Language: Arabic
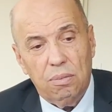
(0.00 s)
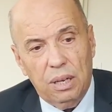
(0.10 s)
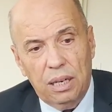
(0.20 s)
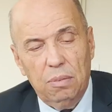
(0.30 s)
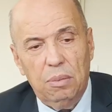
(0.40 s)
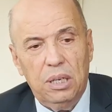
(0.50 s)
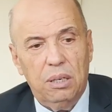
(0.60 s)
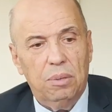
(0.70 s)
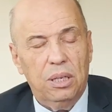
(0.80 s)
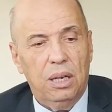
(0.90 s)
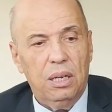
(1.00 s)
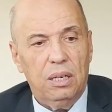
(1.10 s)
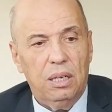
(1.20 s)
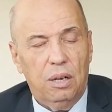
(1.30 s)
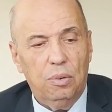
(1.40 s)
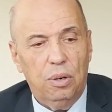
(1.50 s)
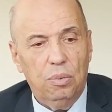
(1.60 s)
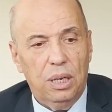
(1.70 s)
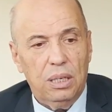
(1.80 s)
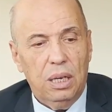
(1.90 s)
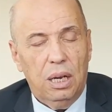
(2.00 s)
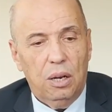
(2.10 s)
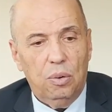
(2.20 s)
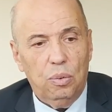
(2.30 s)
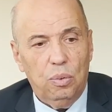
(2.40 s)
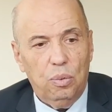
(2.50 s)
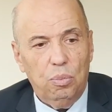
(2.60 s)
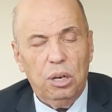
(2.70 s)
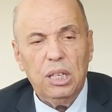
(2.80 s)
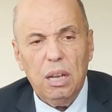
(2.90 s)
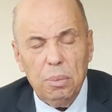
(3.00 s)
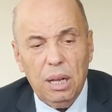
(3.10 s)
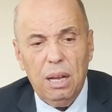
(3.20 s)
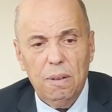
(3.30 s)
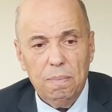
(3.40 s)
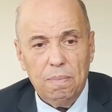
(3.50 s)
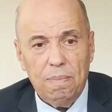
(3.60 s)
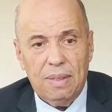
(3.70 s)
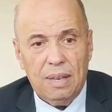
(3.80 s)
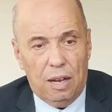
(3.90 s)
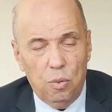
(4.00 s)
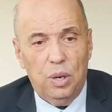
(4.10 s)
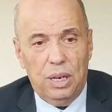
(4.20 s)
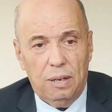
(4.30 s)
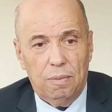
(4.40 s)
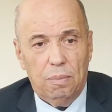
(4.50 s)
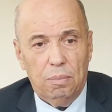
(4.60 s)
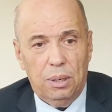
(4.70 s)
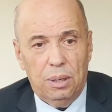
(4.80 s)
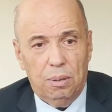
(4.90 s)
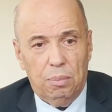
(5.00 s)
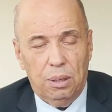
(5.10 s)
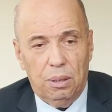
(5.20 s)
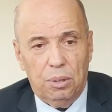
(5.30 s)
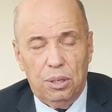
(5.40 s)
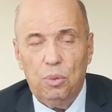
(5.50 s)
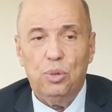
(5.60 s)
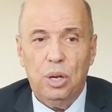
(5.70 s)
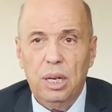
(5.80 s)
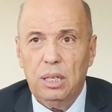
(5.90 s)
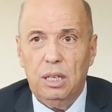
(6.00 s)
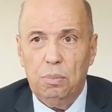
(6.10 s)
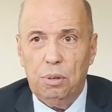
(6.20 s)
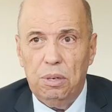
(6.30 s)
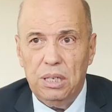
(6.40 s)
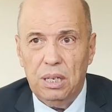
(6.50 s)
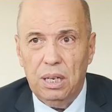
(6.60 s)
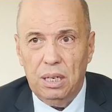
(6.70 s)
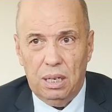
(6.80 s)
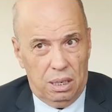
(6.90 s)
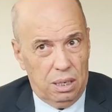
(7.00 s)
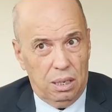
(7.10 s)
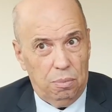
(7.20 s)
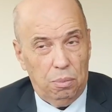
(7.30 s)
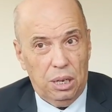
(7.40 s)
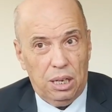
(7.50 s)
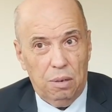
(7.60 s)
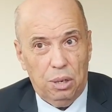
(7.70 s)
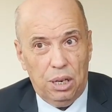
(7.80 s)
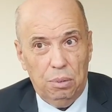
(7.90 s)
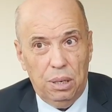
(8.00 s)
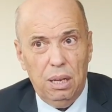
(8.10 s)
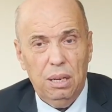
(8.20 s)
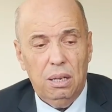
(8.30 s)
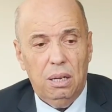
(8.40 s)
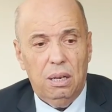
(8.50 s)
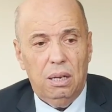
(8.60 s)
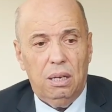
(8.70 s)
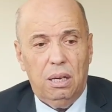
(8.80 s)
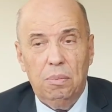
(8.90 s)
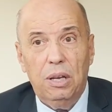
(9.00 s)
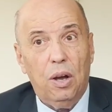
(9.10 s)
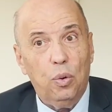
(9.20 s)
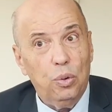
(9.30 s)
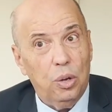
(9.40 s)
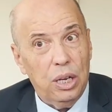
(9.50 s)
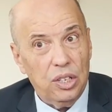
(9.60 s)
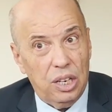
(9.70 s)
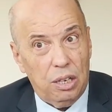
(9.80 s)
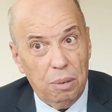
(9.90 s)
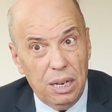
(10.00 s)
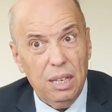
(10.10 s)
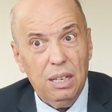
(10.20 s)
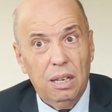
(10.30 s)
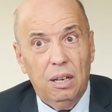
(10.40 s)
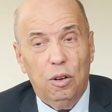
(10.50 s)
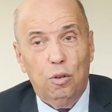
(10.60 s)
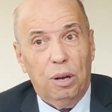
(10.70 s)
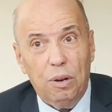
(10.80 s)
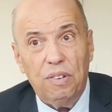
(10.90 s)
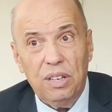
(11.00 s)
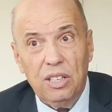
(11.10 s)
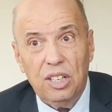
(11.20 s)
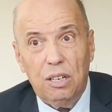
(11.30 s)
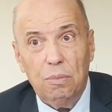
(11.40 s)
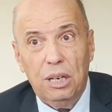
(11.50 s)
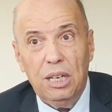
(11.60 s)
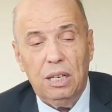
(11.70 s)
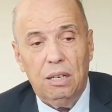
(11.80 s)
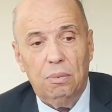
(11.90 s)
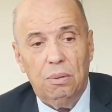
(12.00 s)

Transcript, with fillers: يعني من من ذات الأولويات ومرتبطة أولا بالتوجهات الدبلوماسية ديال المملكة المغربية كما يقودها جلالة الملك ومعروف أن جلالة الملك